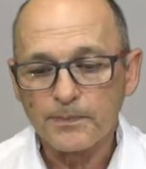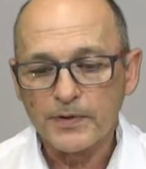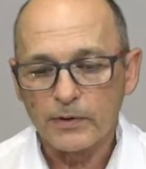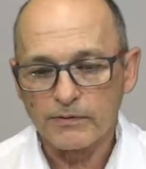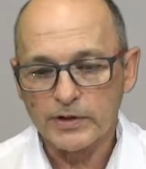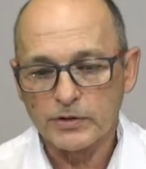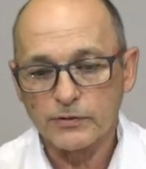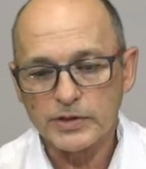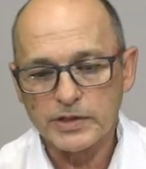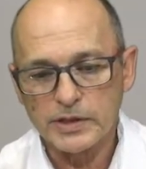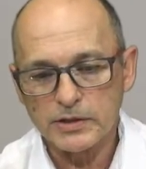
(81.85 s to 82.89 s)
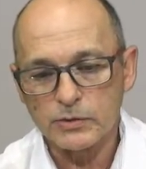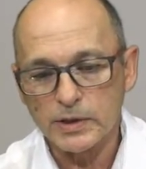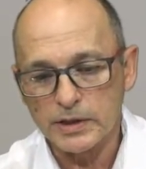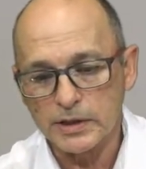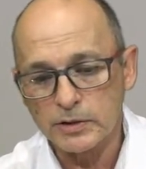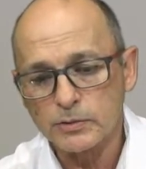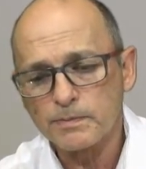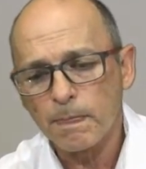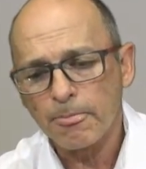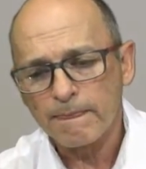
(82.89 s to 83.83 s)
Vejam vocês o crânio
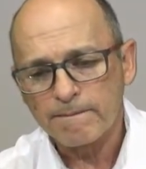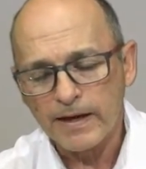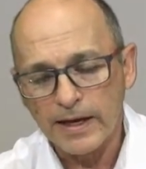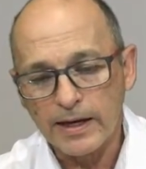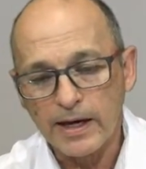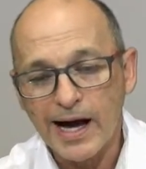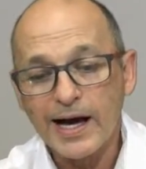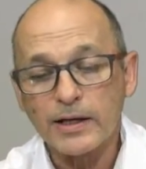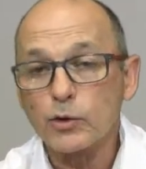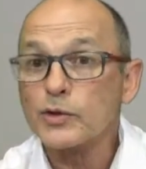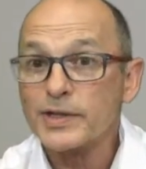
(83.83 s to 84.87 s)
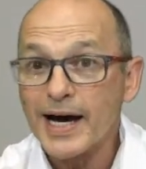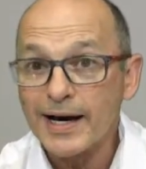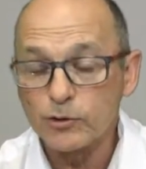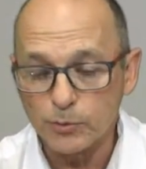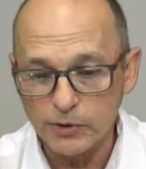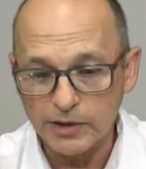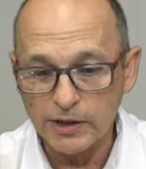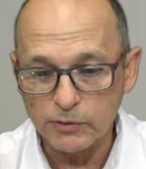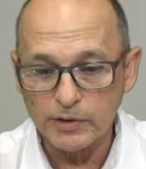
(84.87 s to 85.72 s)
é arredondado por dentro,